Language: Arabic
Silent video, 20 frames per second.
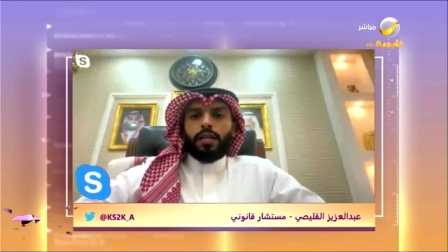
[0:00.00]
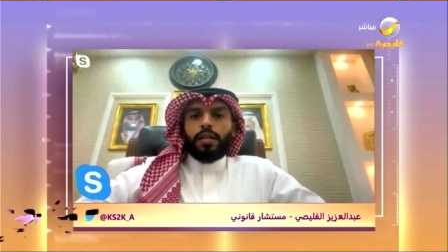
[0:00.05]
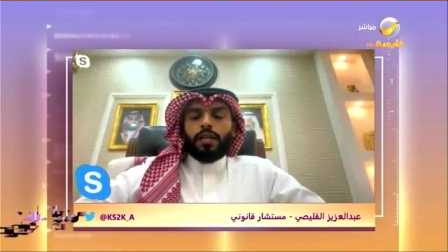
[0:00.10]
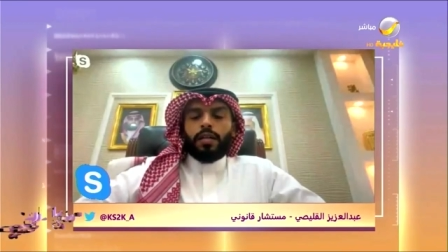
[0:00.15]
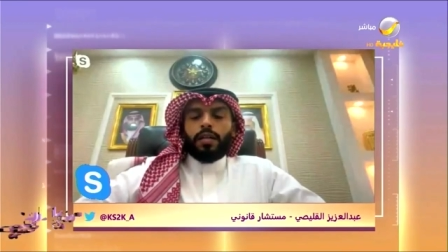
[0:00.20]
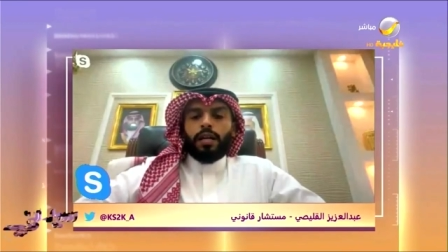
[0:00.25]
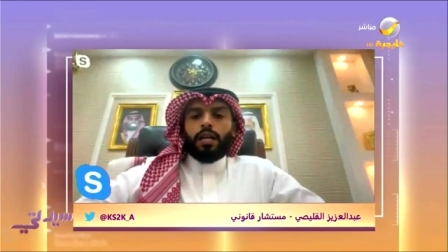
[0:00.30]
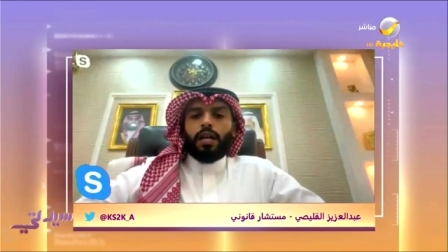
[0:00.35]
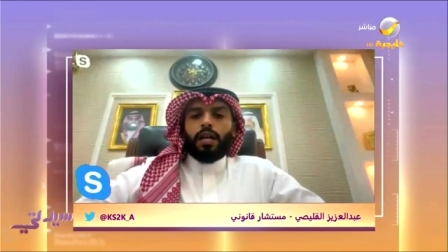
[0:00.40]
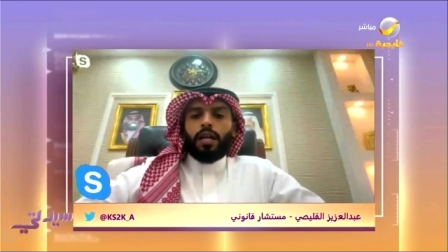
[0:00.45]

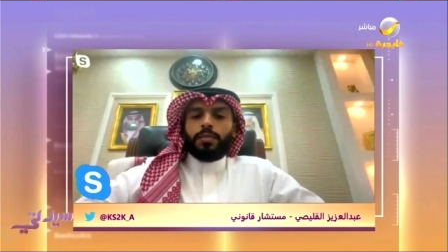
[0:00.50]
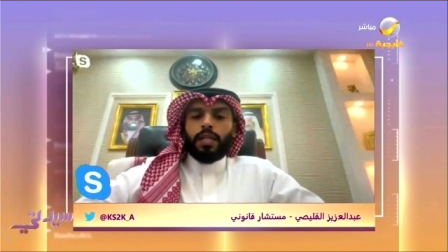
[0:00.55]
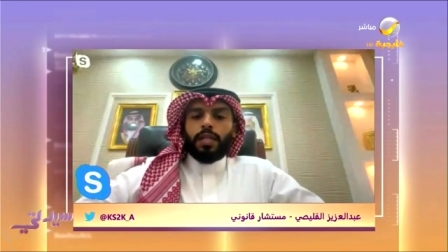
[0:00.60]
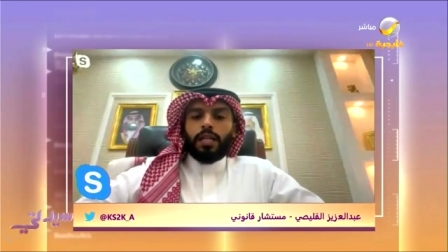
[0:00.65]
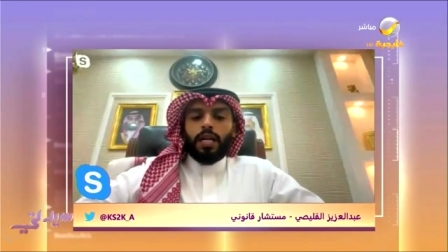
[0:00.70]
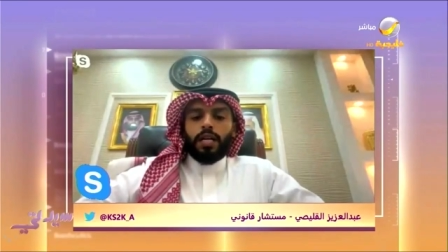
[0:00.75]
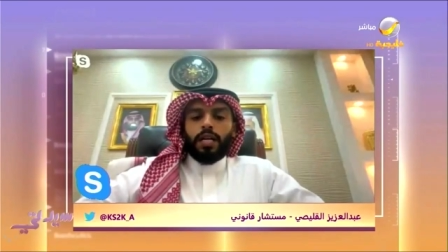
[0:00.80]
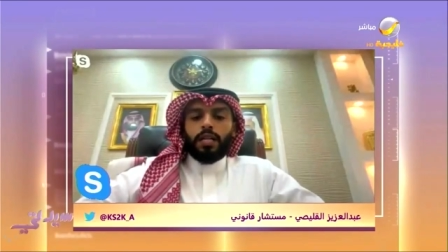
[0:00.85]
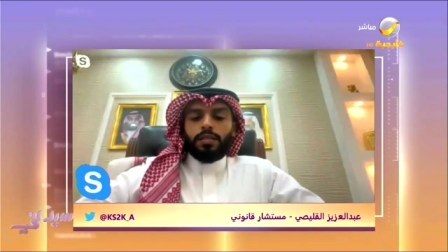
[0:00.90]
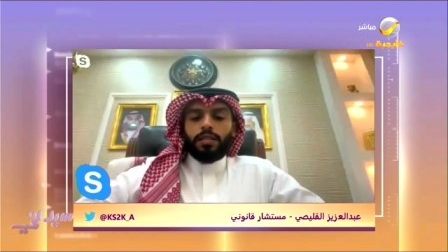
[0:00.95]
الحمد
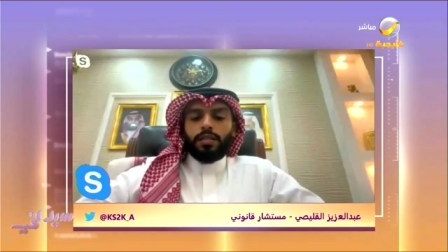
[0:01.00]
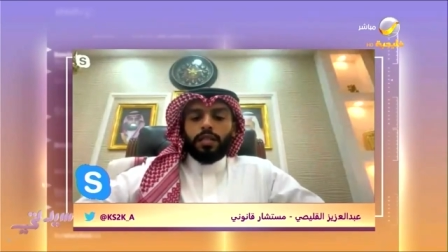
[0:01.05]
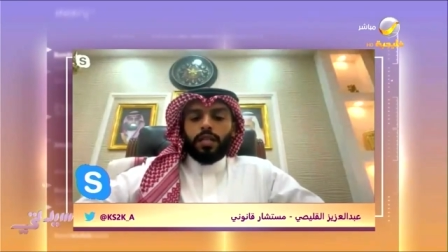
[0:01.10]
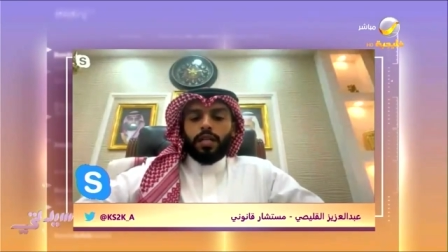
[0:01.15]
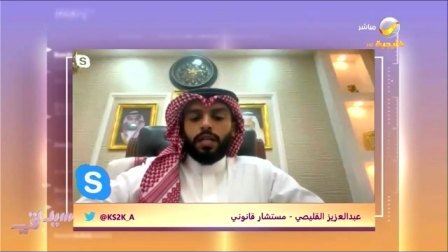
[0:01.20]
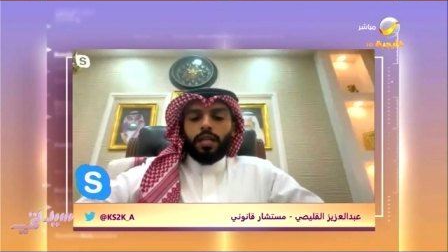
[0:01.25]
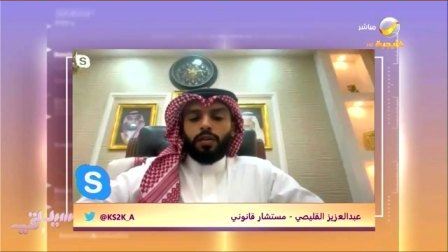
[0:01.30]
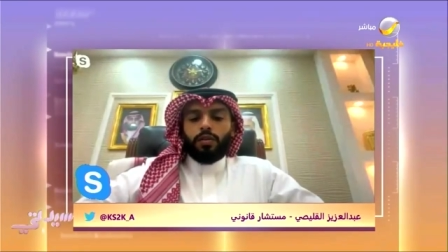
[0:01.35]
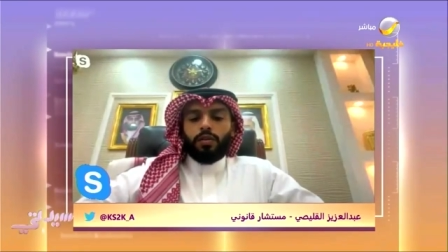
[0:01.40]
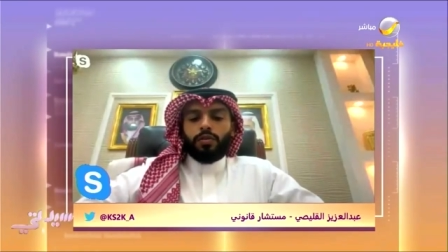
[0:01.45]
لله صدر
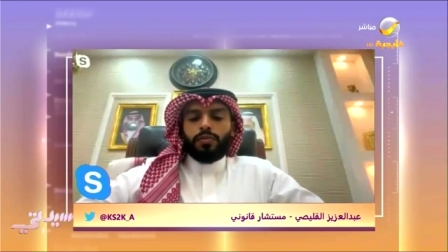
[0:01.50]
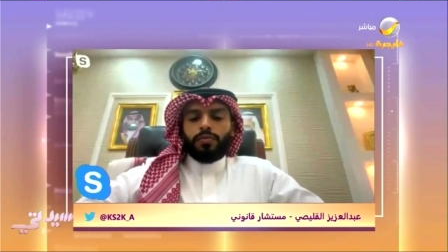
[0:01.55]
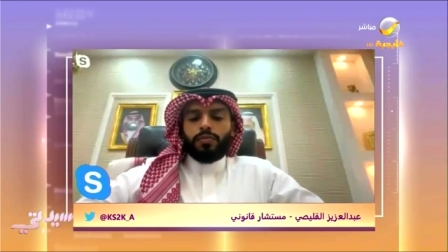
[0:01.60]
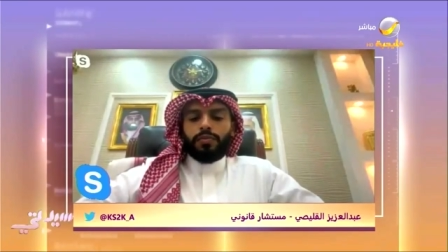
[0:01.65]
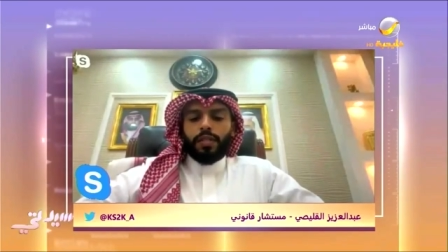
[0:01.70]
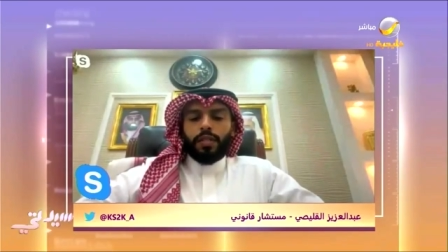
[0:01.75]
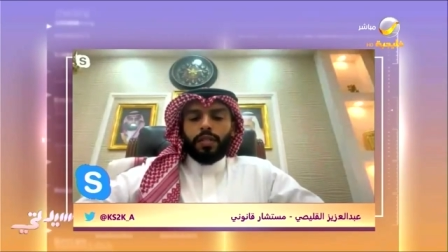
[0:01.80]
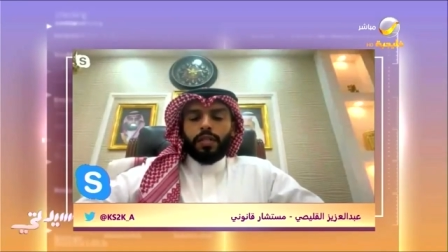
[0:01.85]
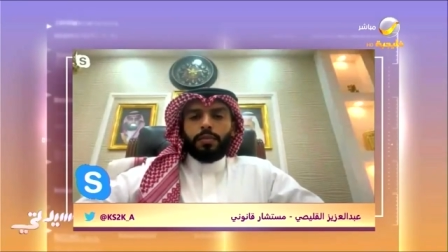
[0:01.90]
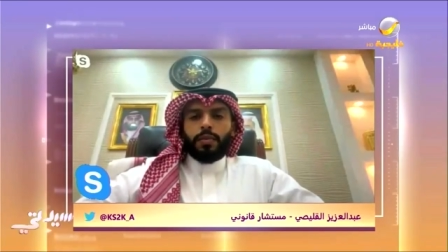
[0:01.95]
الحكم
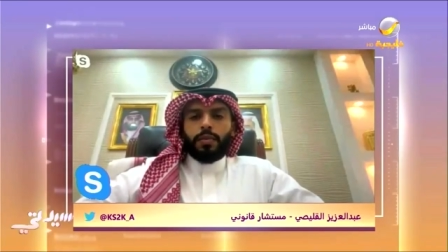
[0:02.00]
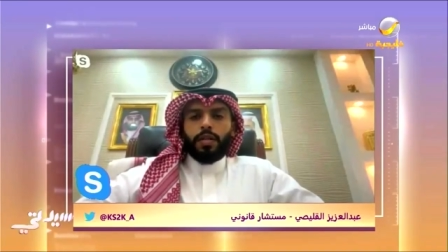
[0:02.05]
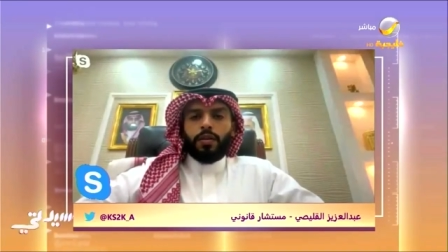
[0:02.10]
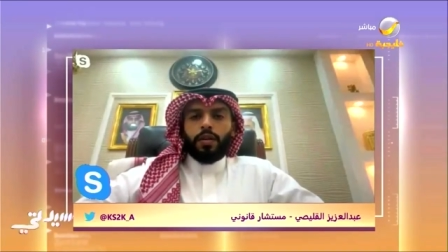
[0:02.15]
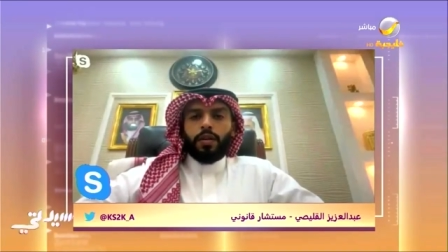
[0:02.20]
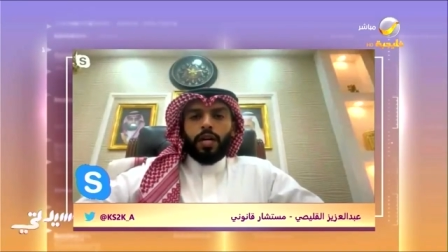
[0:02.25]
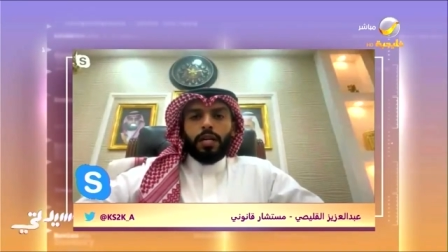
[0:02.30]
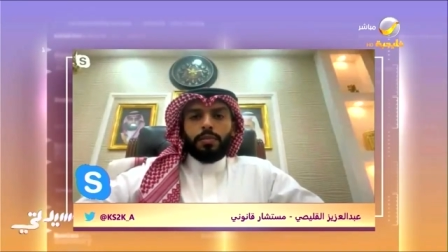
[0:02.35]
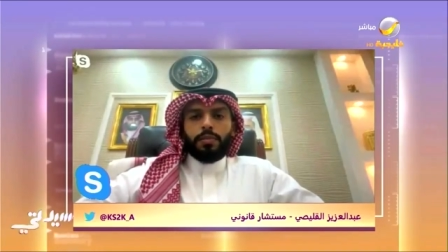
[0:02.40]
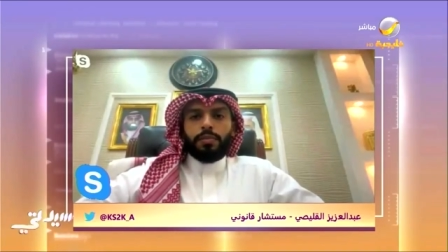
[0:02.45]
في ما
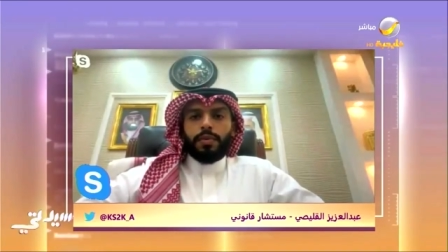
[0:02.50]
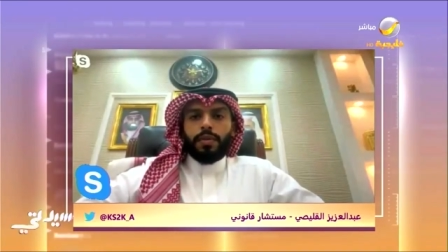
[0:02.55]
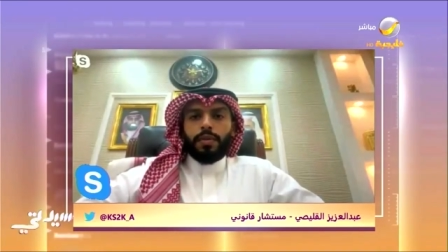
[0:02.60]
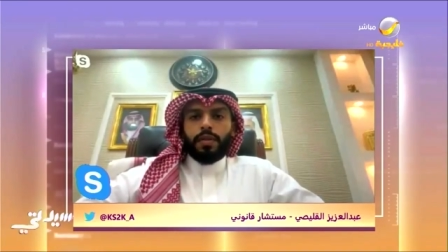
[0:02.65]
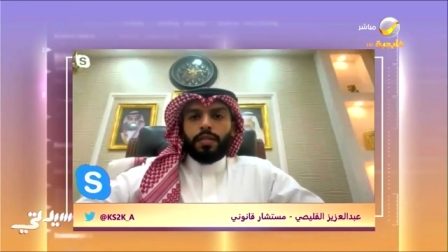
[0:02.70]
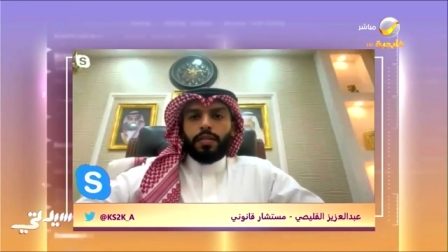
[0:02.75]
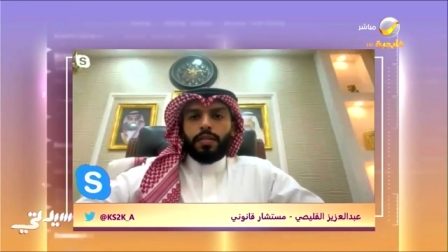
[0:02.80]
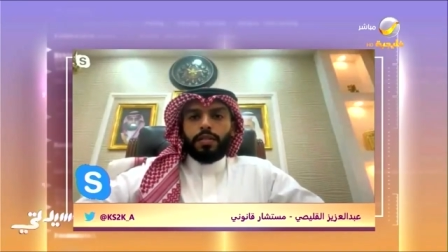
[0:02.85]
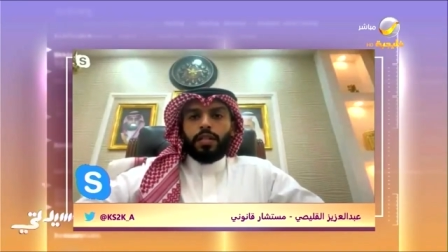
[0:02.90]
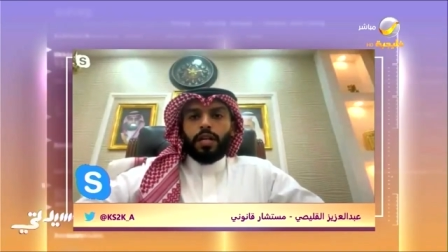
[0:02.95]
يقارب
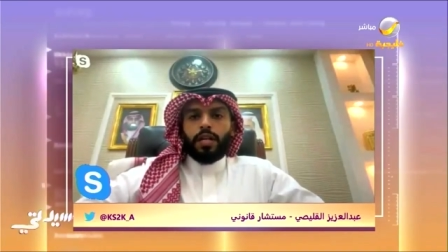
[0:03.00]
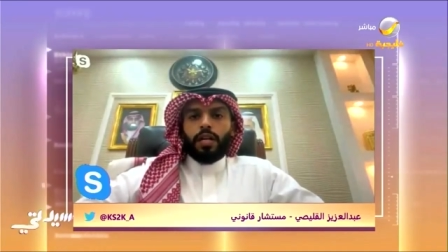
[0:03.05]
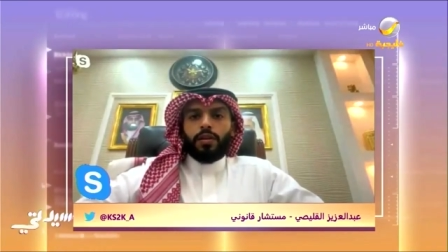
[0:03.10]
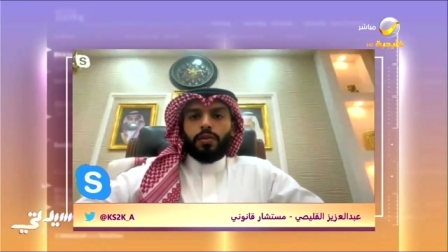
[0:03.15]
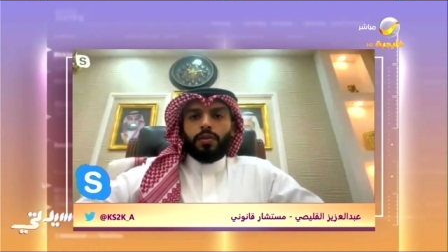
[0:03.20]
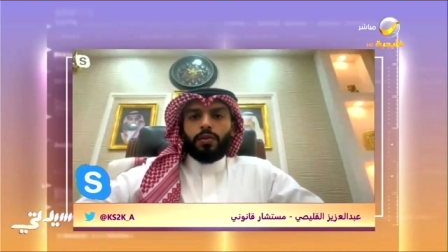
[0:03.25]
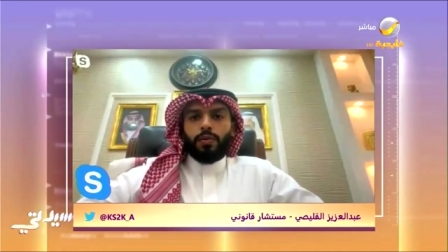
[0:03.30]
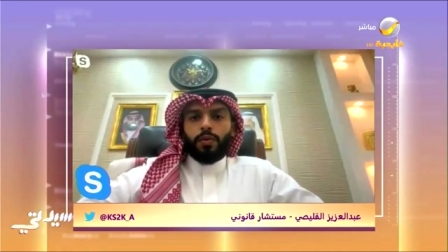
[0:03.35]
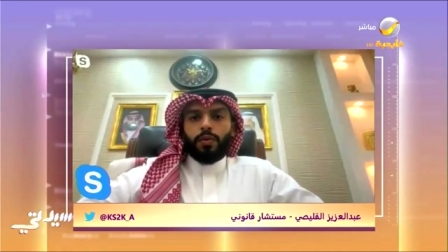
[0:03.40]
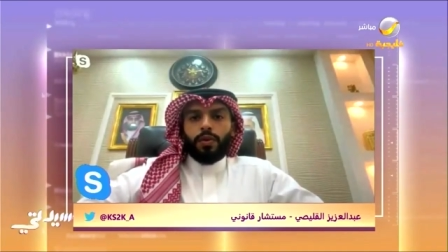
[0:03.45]
شهر
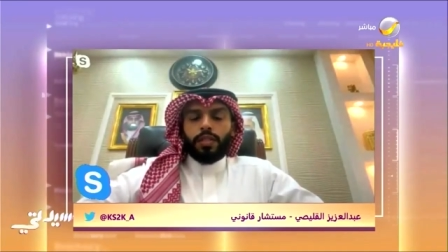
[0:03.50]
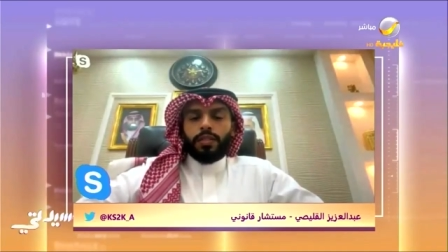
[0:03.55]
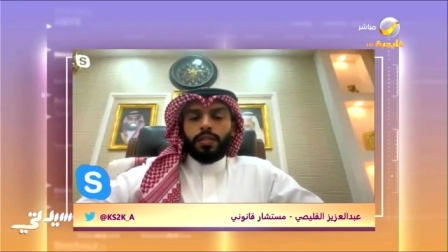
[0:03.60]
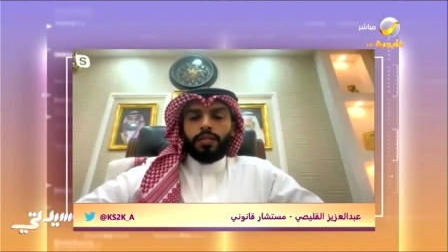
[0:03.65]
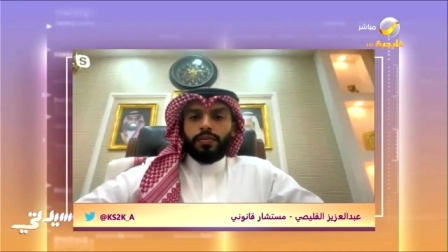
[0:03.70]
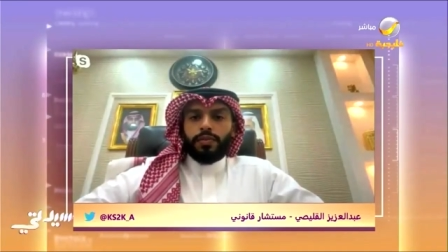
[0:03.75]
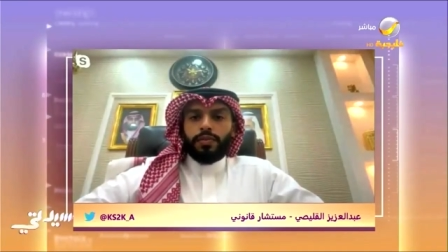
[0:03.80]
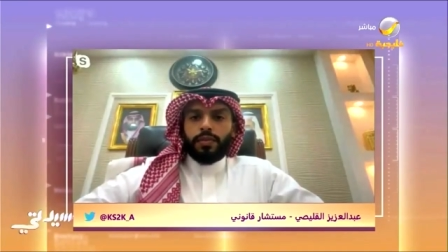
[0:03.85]
ونصف